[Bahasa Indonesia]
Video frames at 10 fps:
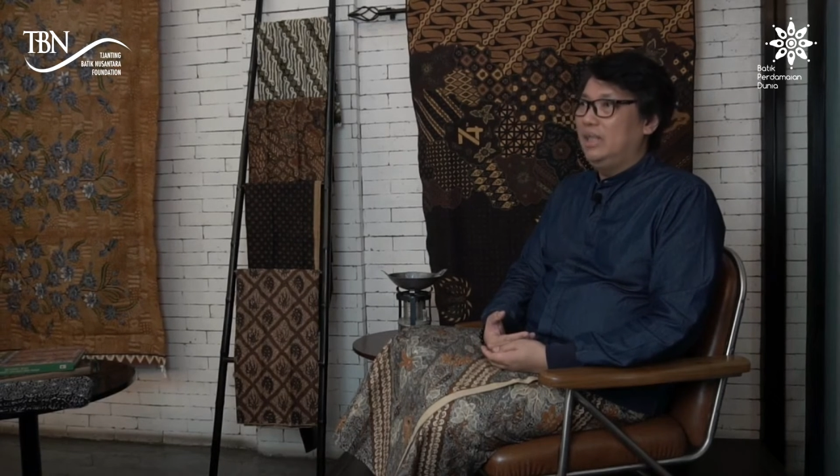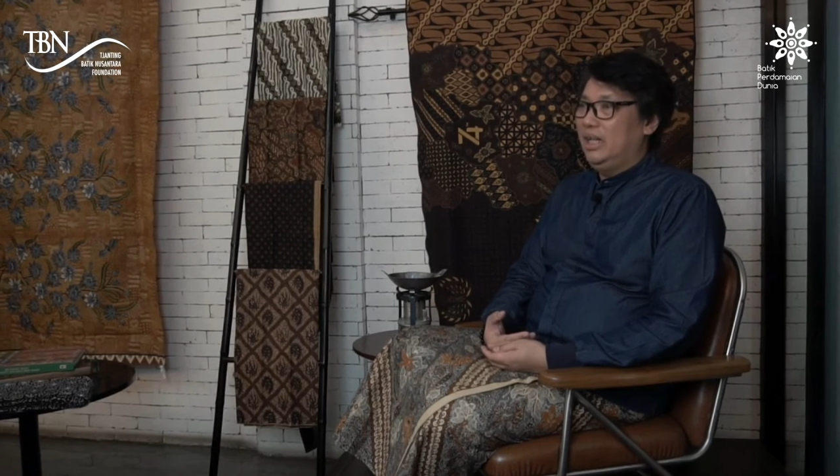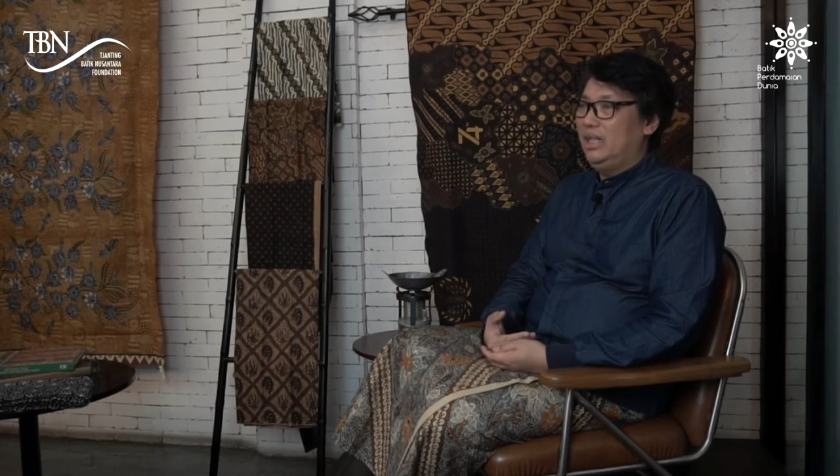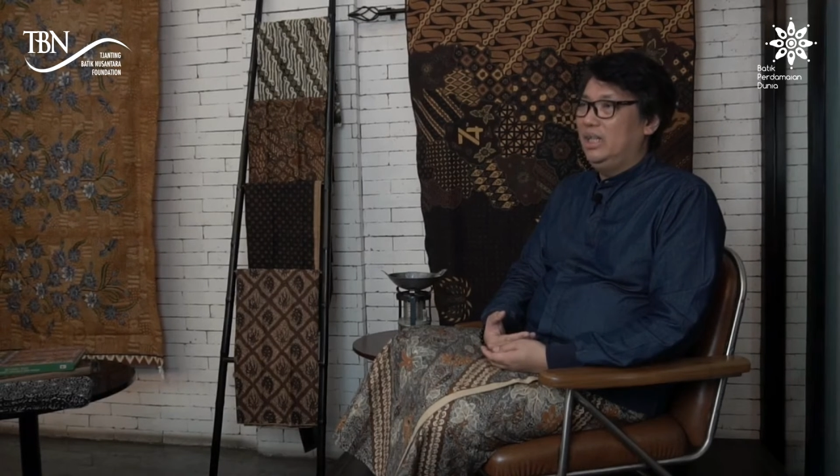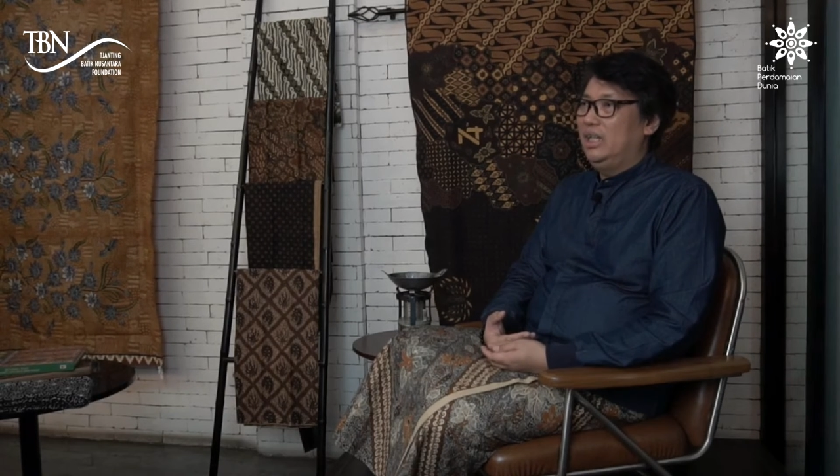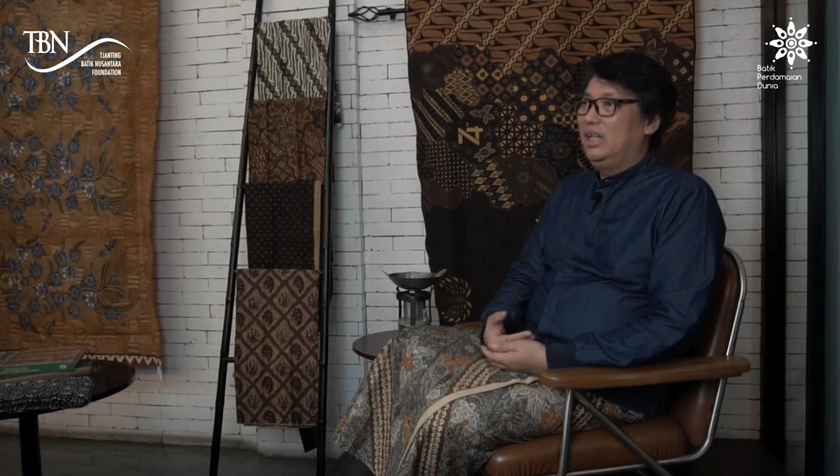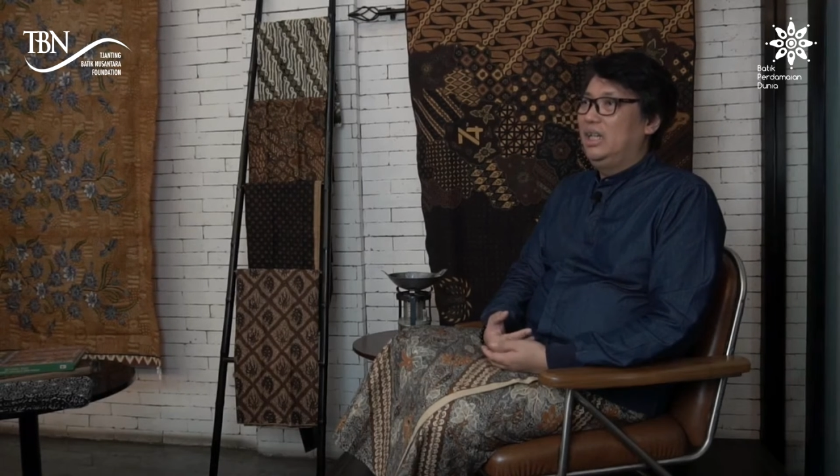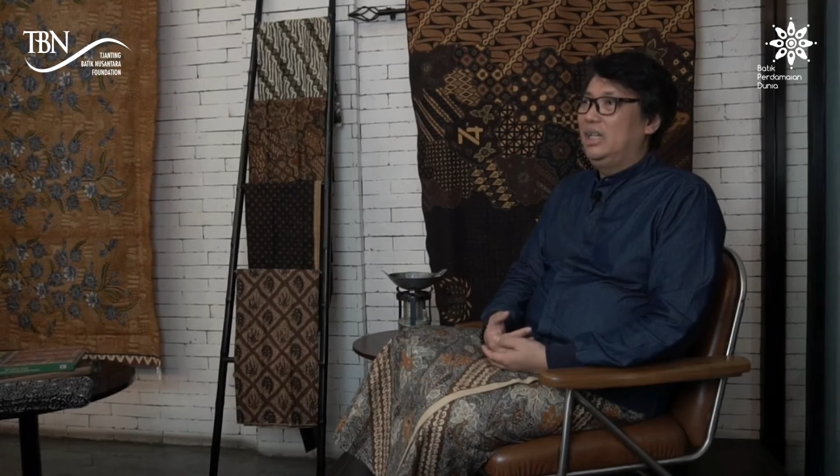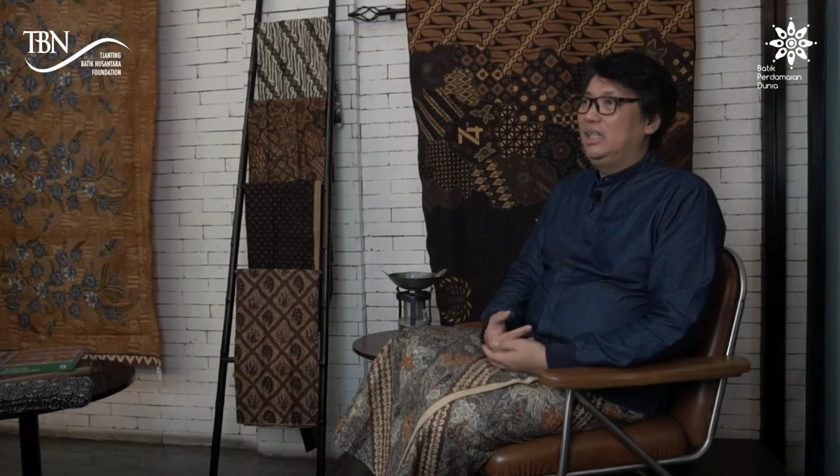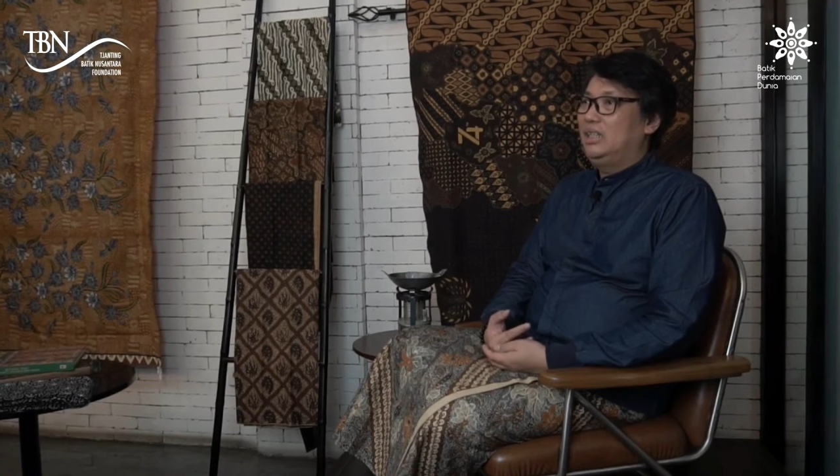dari
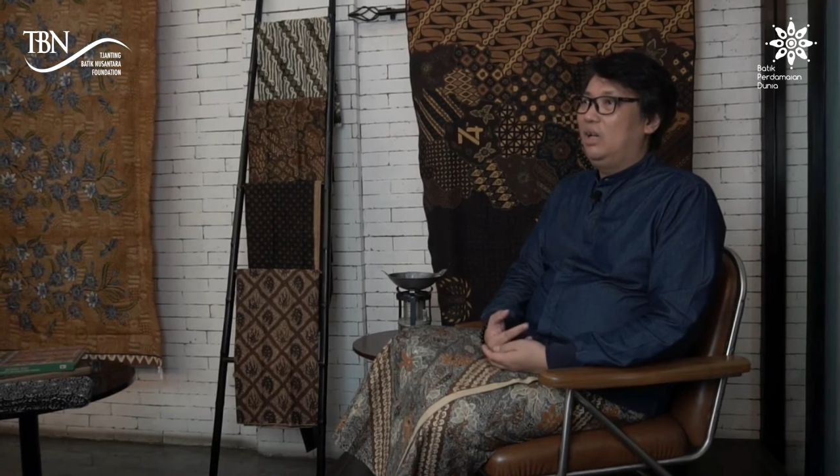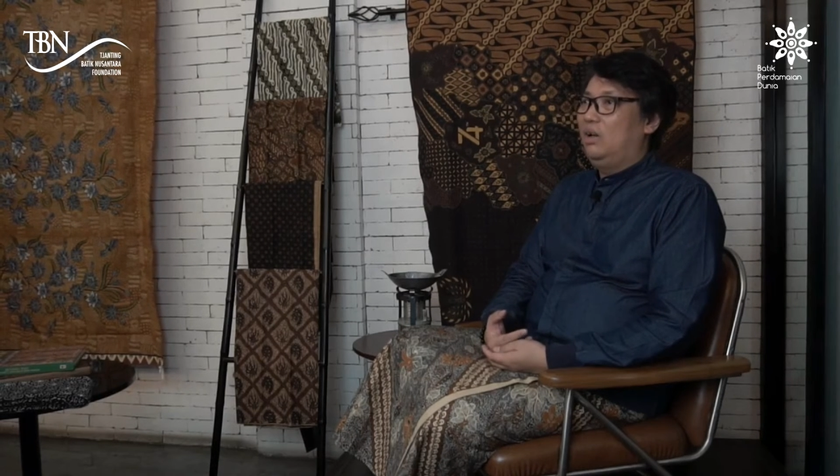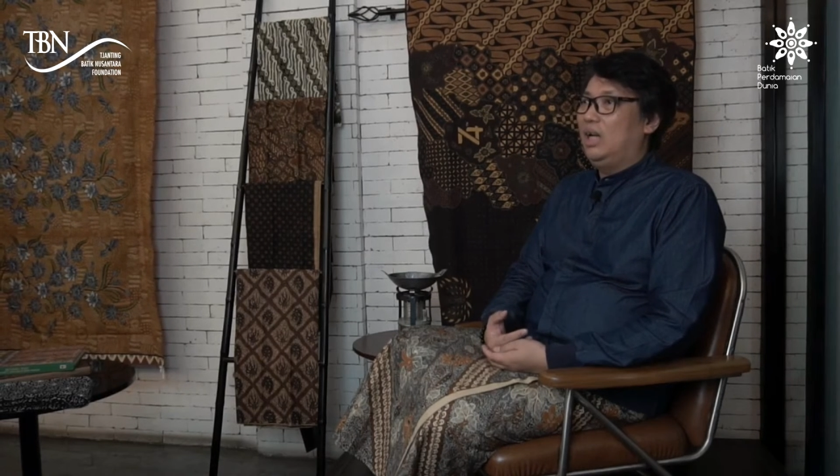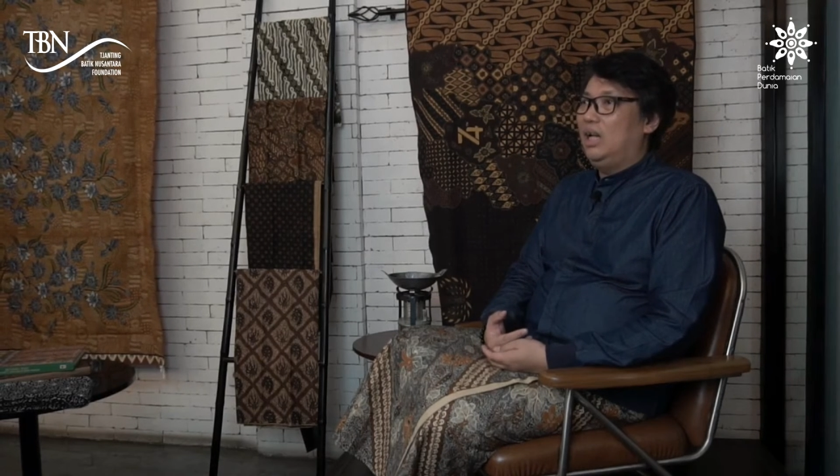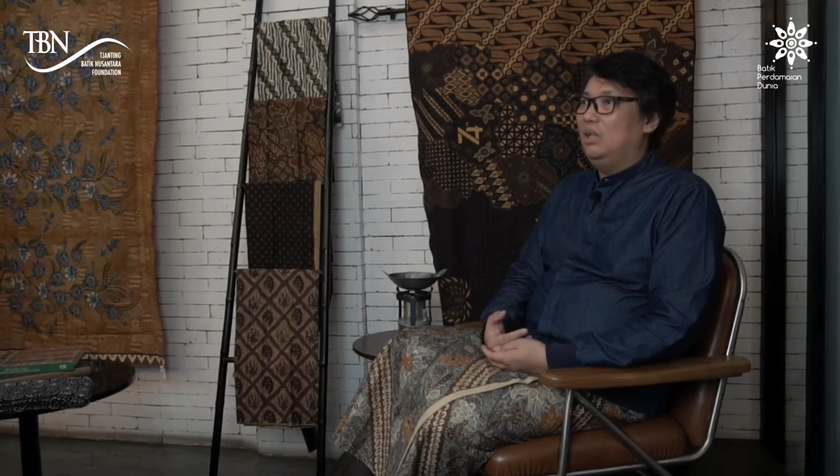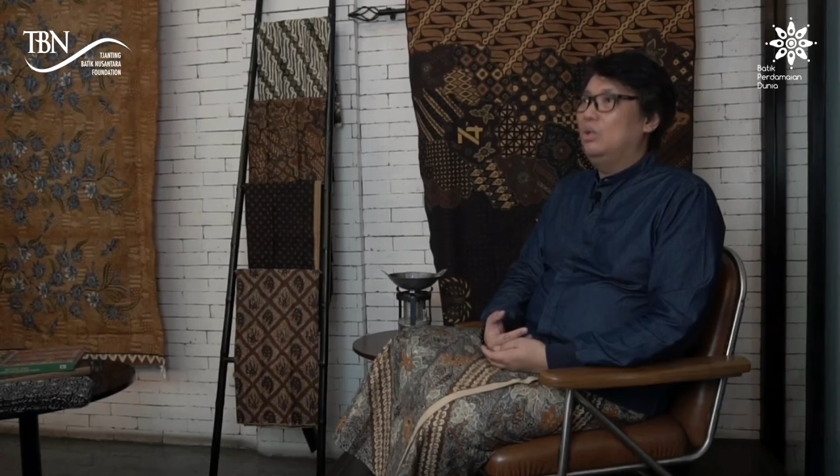seorang